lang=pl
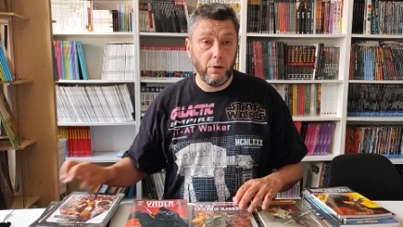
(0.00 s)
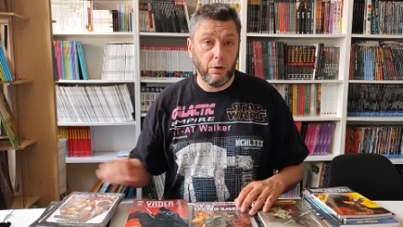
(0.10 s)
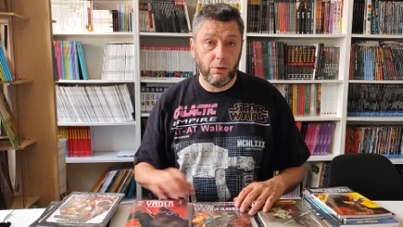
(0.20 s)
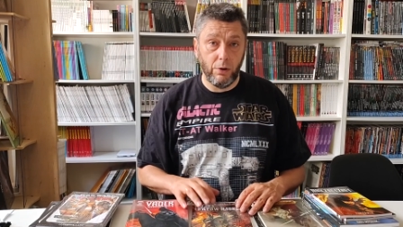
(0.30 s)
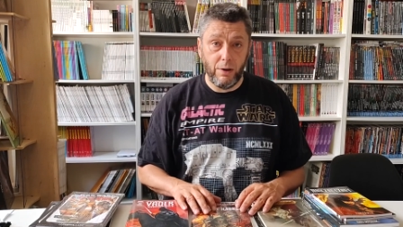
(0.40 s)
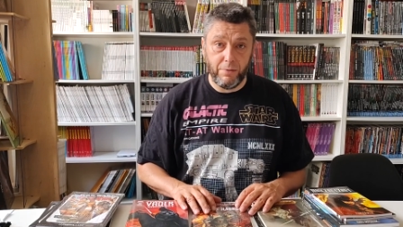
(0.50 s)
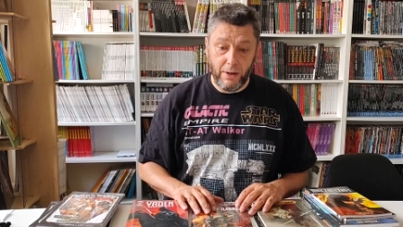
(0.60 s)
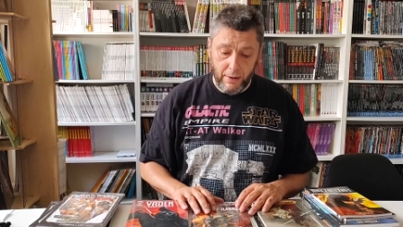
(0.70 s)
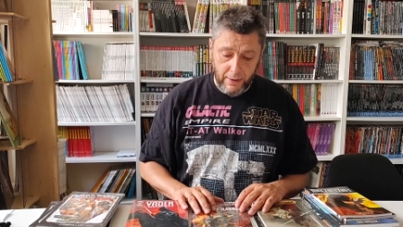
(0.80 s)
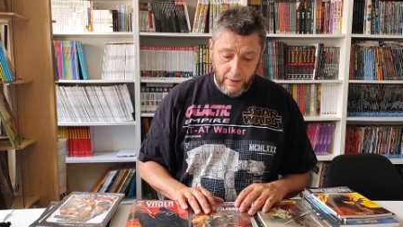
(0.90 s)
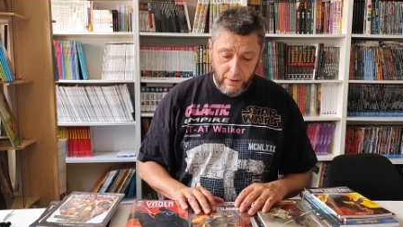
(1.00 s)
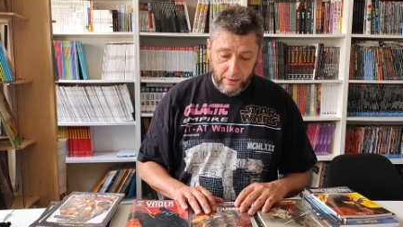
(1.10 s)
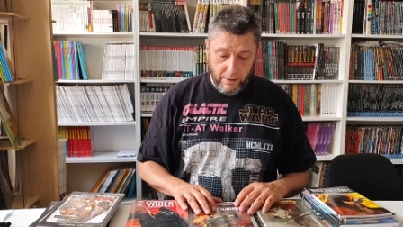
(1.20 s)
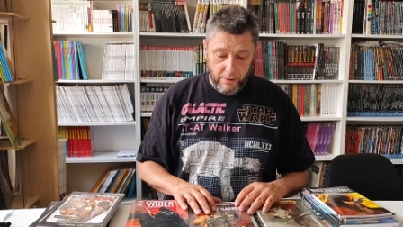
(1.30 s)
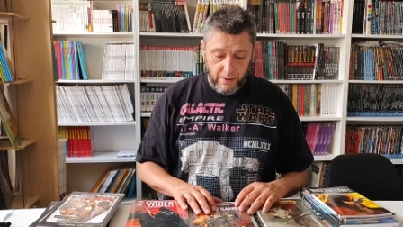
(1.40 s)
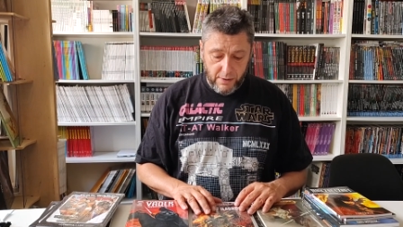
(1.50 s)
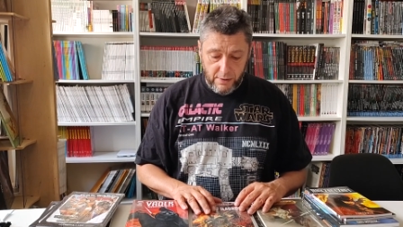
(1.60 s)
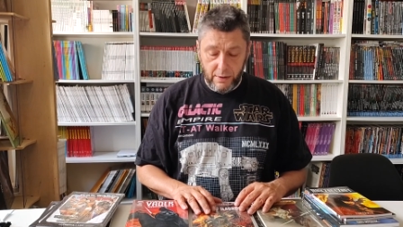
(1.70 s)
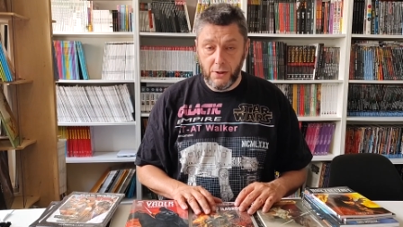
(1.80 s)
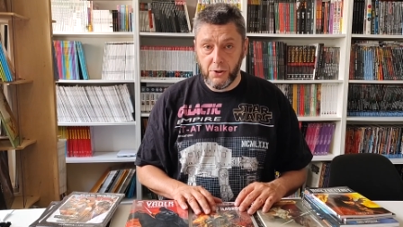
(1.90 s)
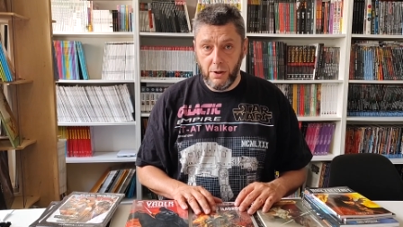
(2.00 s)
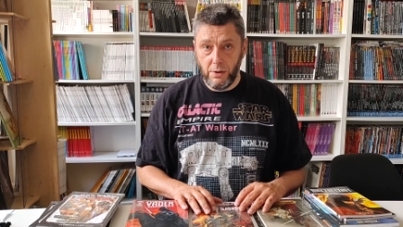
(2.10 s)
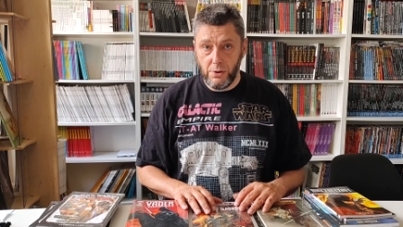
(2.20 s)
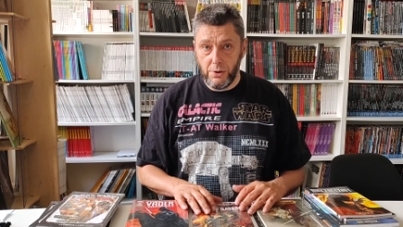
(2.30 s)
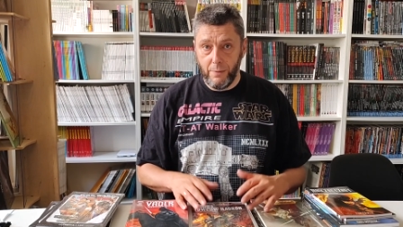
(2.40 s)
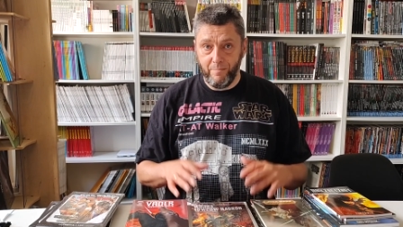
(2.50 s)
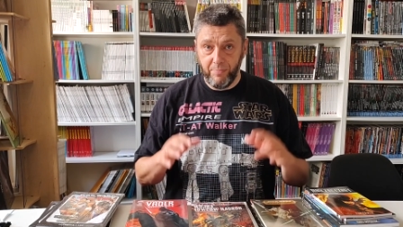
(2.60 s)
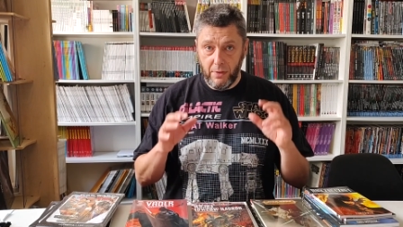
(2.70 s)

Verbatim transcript: i Doktor Afra y, jest na naszej liście.